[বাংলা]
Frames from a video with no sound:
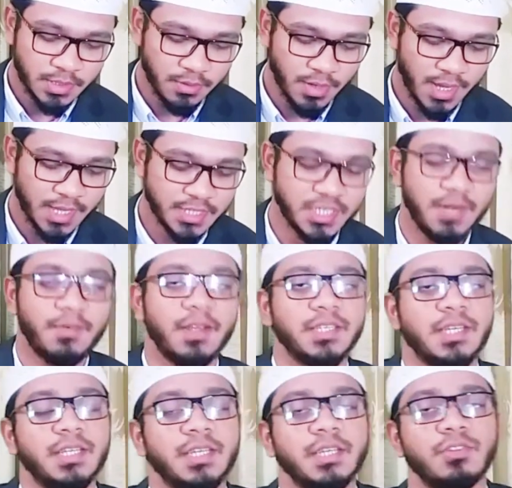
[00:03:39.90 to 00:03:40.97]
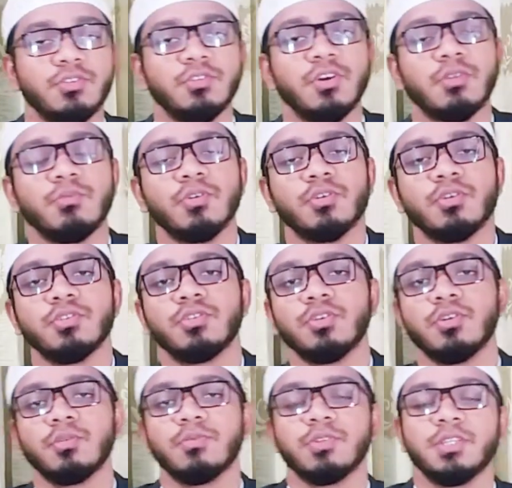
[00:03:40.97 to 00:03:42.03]
যেগুলো আছে আমরা জানি হিন্দু
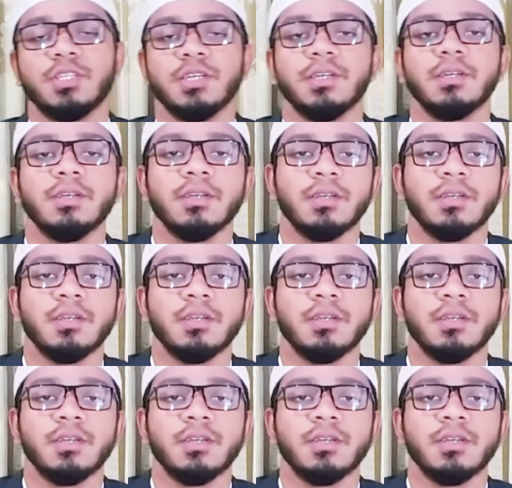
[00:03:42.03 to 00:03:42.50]
ধর্মগ্রন্থর মধ্যে